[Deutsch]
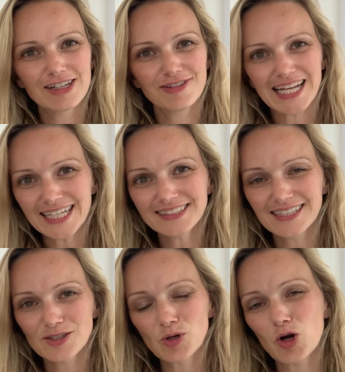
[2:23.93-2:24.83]
Vielleicht
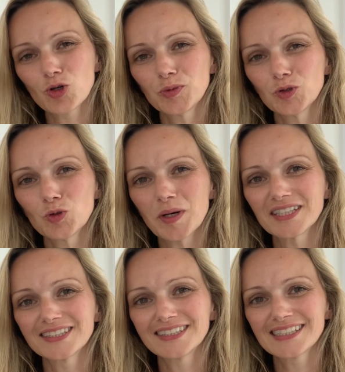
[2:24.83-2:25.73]
hast du auch
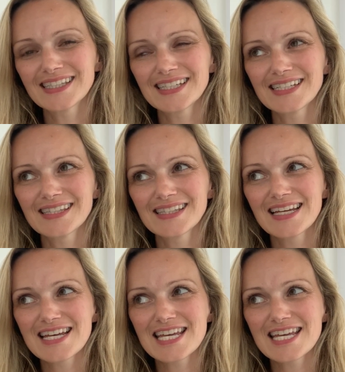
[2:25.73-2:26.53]
beobachtet, dass es